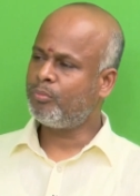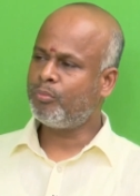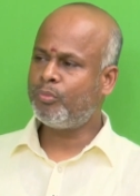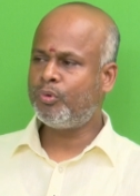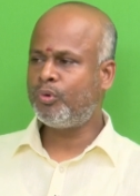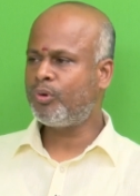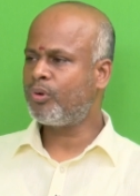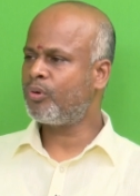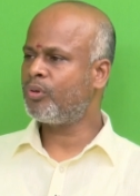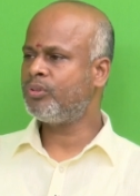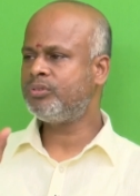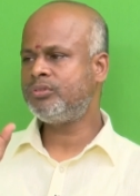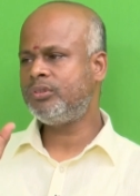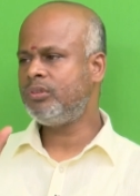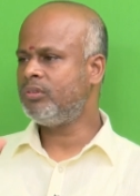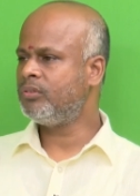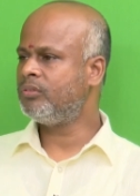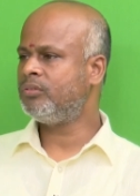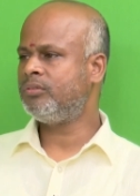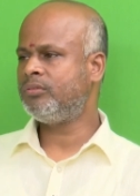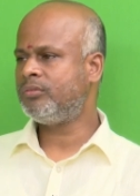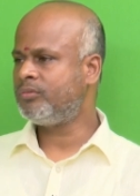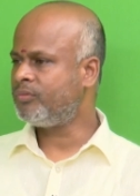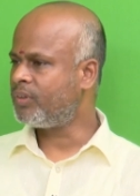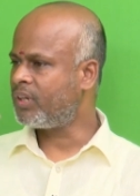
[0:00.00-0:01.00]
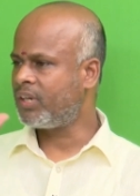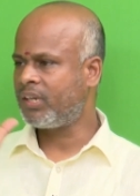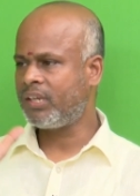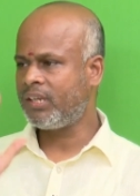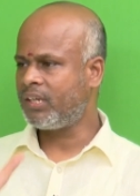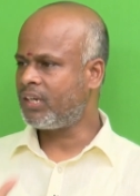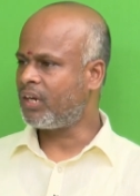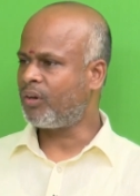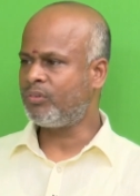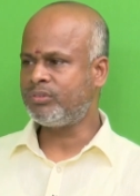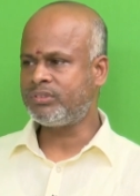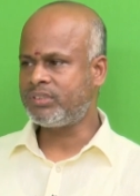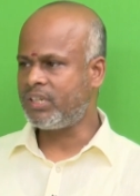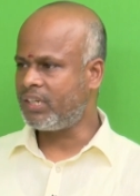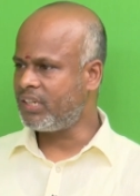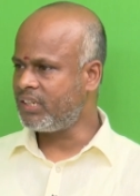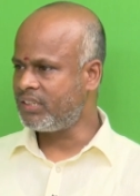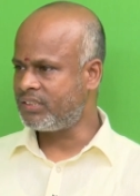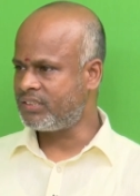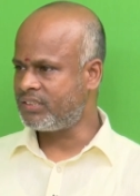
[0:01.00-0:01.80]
మూడు రోజులు వారికి కౌన్సిలింగ్